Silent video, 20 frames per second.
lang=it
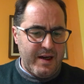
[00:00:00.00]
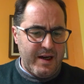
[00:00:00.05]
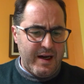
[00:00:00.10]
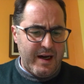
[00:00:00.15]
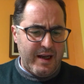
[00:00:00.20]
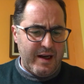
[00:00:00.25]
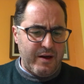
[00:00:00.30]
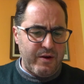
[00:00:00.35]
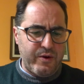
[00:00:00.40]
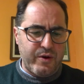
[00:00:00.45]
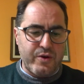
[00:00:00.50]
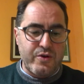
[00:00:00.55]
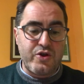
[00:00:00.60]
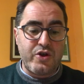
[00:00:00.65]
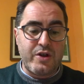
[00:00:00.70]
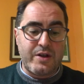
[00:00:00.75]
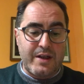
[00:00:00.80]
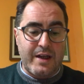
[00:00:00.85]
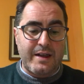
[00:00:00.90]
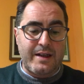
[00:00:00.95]
alla loro
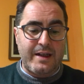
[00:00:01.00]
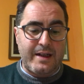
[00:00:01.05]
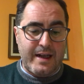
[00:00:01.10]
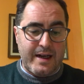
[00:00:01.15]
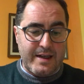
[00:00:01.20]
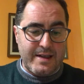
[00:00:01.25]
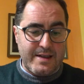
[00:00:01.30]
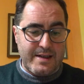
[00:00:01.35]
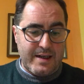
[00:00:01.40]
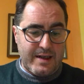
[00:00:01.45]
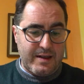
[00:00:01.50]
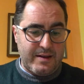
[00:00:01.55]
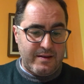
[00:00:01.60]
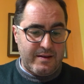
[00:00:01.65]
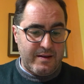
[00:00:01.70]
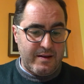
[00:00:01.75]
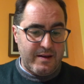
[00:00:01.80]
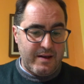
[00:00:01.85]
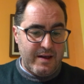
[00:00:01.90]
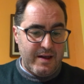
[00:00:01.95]
città di Nazareth.